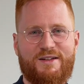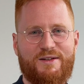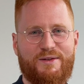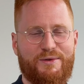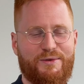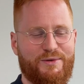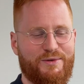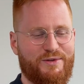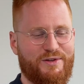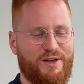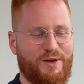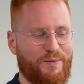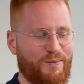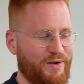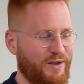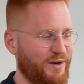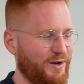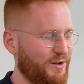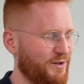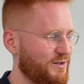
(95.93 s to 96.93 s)
und habe mir
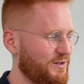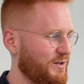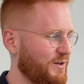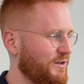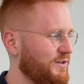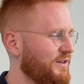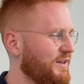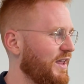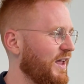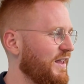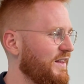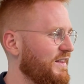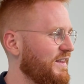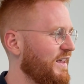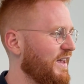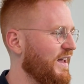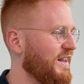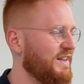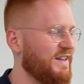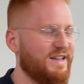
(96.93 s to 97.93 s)
gedacht, so, und heute,
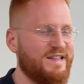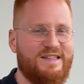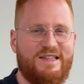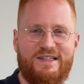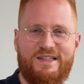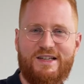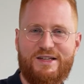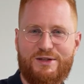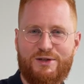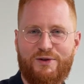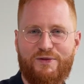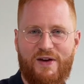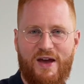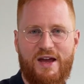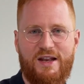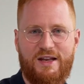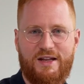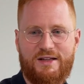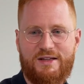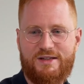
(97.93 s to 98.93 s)
heute jetzt ist es
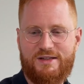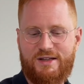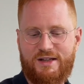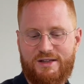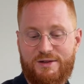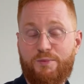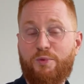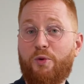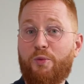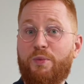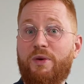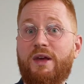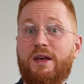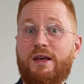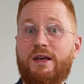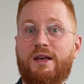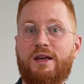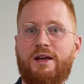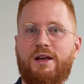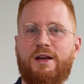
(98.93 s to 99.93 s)
soweit, jetzt, jetzt
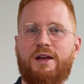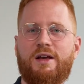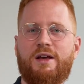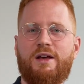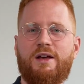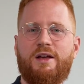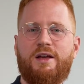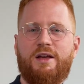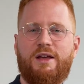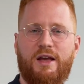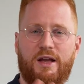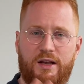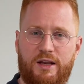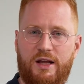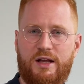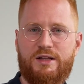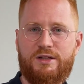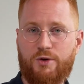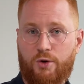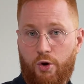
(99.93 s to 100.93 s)
probiere ich ihr
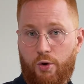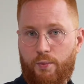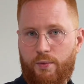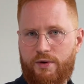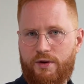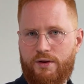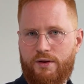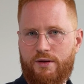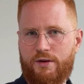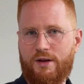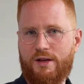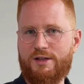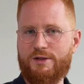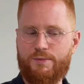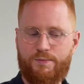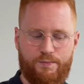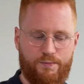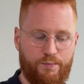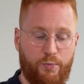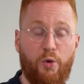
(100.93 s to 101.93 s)
näher zu kommen,
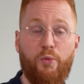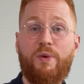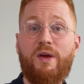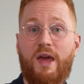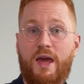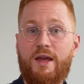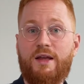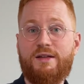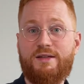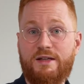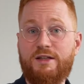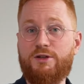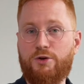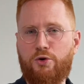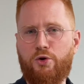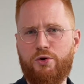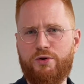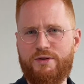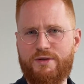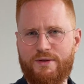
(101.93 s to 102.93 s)
jetzt probiere ich sie zu
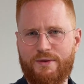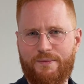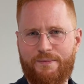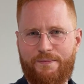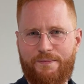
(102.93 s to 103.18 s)
küssen.